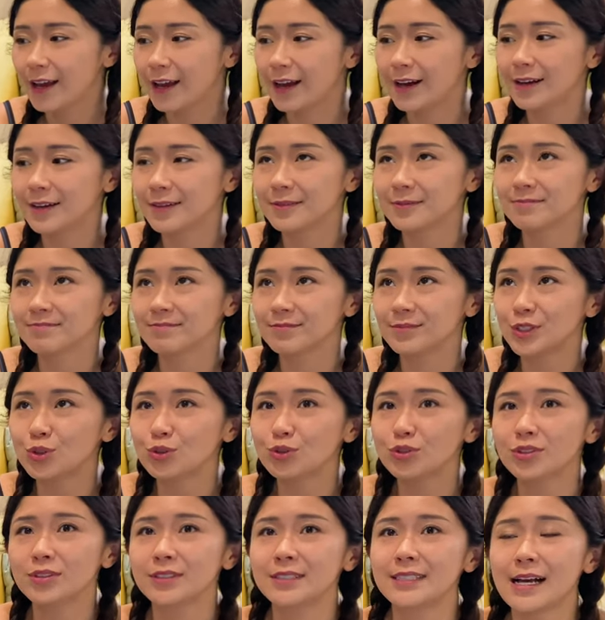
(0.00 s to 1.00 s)
嗯，
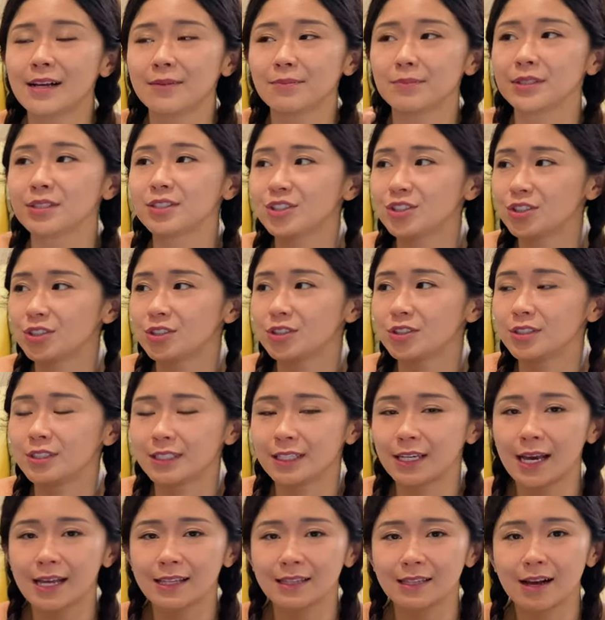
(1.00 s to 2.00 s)
就是像平时你
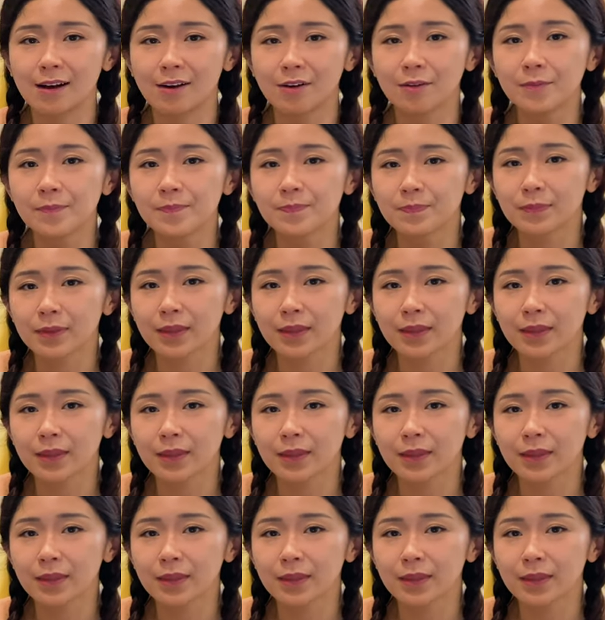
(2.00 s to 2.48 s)
看到。